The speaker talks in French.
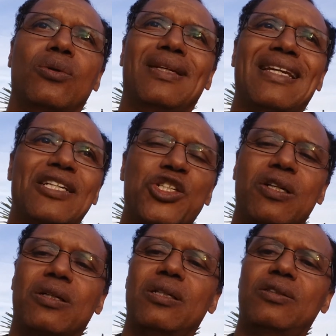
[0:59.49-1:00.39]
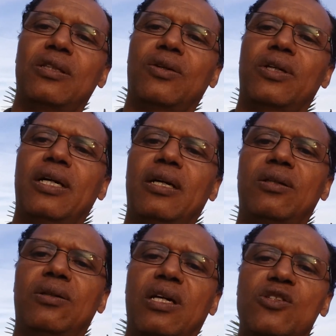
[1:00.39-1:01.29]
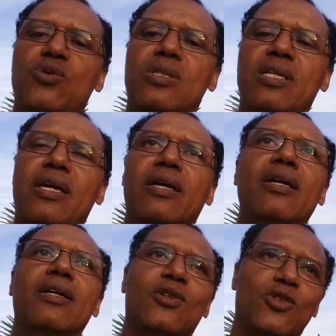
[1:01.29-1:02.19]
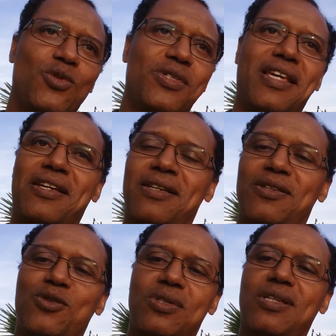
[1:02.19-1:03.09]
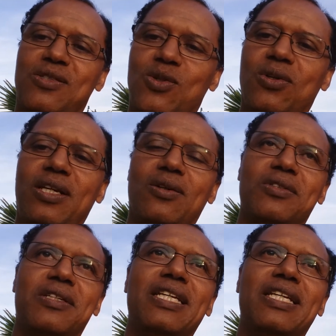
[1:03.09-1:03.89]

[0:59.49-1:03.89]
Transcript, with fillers: les gens quand ils regardent un succès, un succès, success story. On se